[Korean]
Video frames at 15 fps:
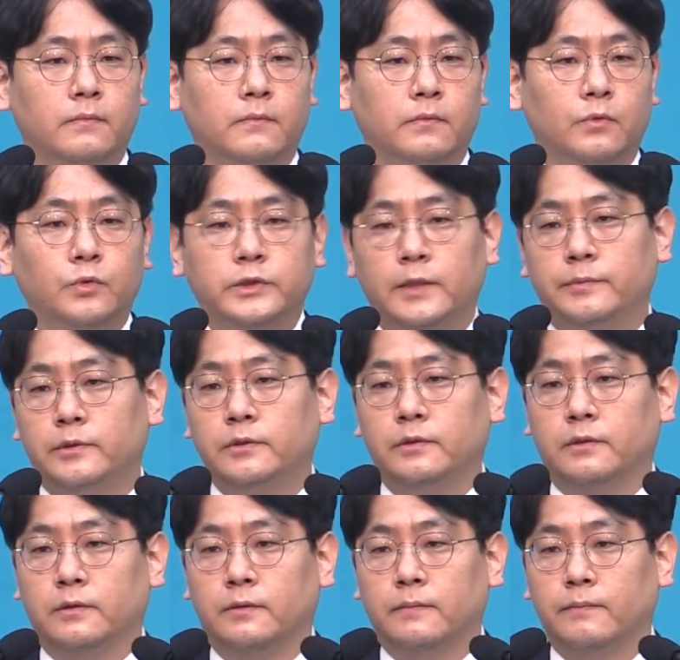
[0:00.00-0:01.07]

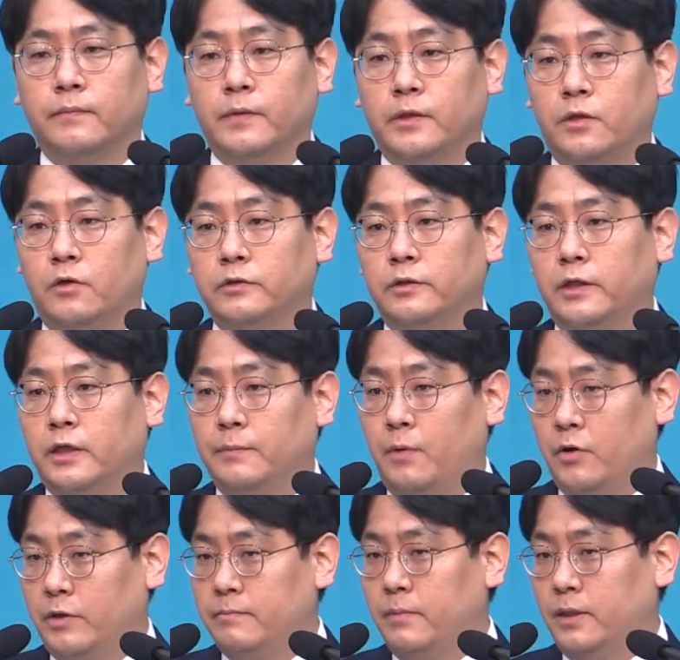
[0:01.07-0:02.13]
요셉은 형들에게
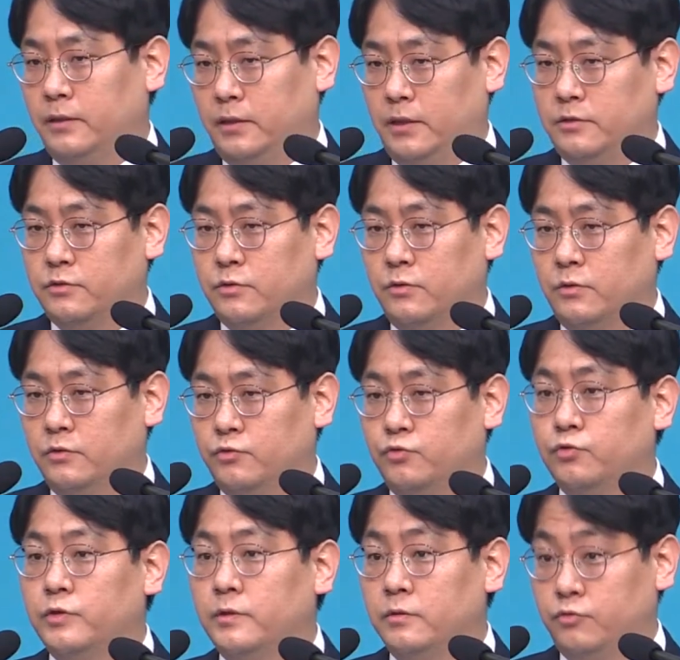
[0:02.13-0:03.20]
버림받았죠.
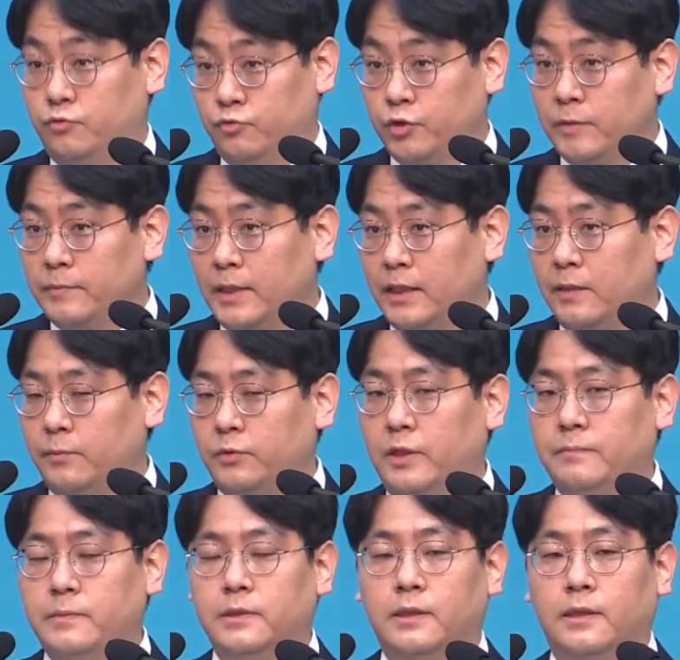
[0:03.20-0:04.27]
죽임, 당할
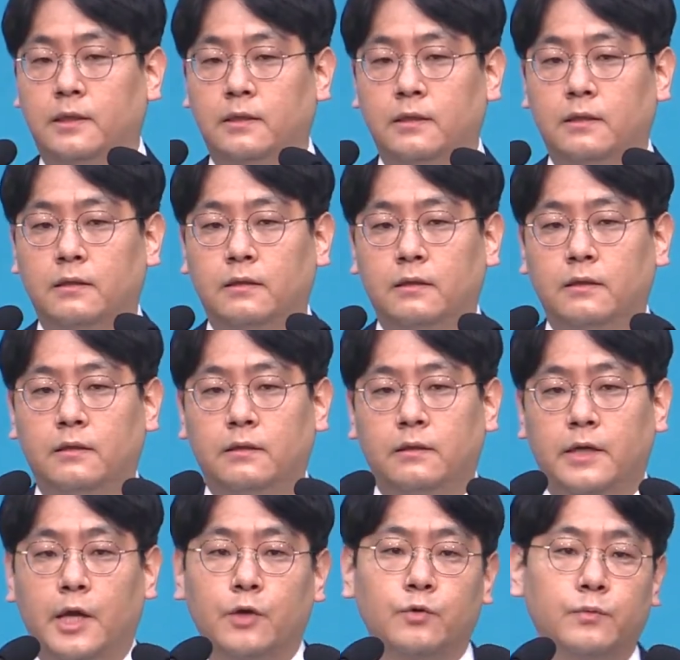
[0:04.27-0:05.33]
뻔합니다.
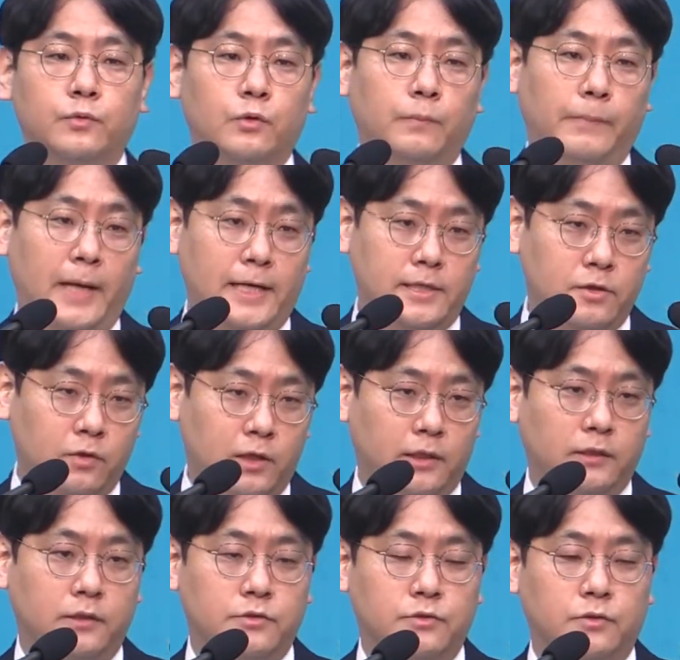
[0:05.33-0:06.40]
애굽으로 팔려가게
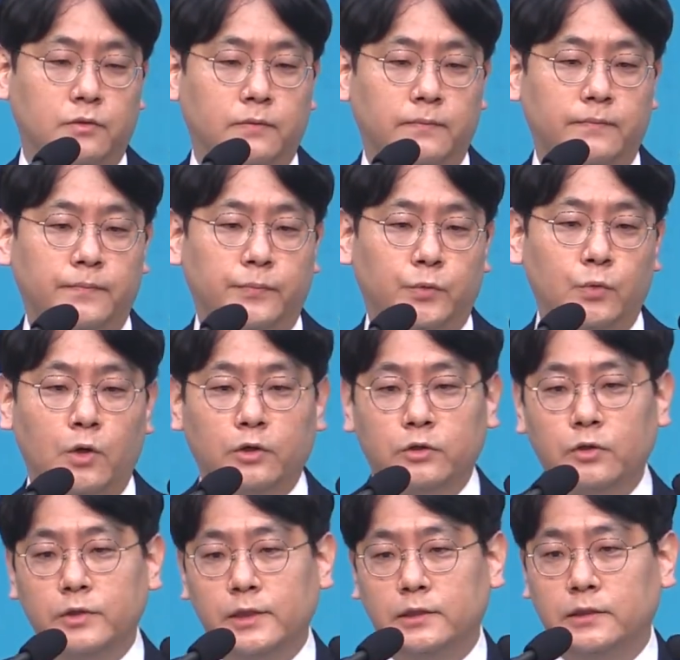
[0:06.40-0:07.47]
되죠. 또 어떤
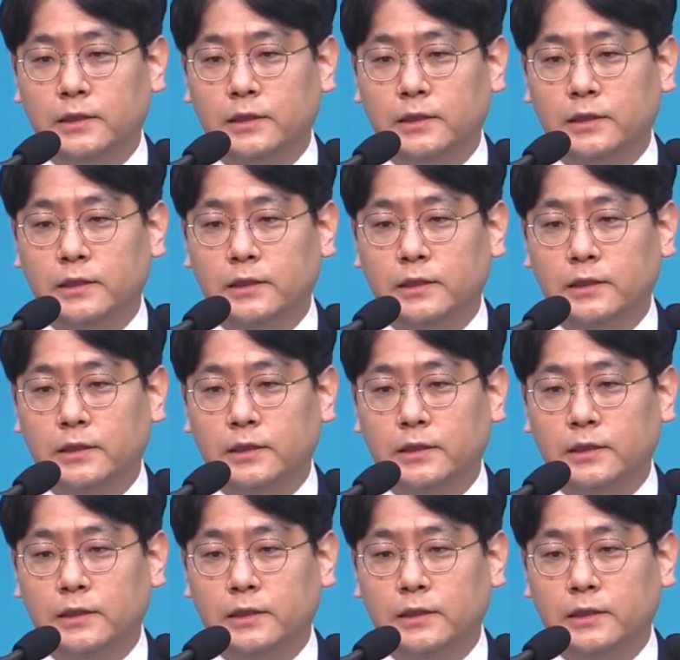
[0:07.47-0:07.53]
일들이